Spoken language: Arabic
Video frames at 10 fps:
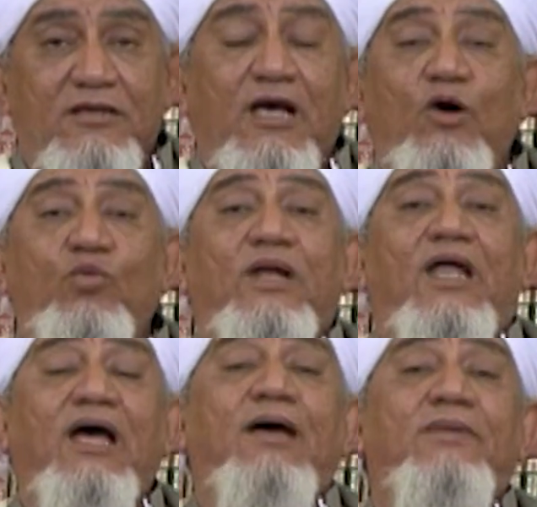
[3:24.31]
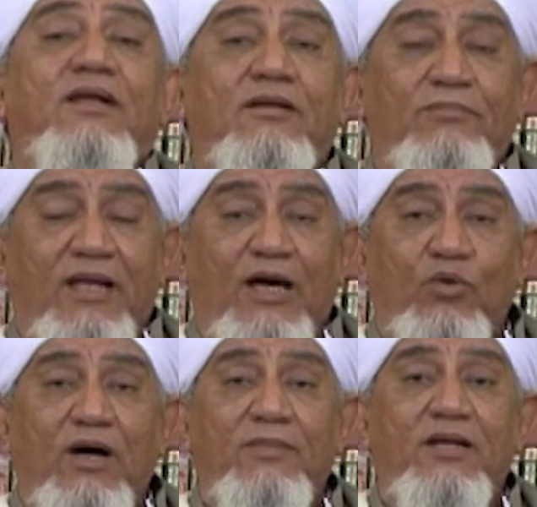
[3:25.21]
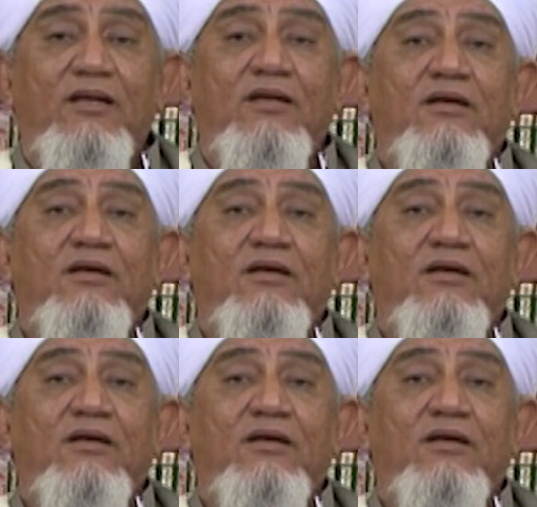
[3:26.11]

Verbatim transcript: كأول عامل من عوامل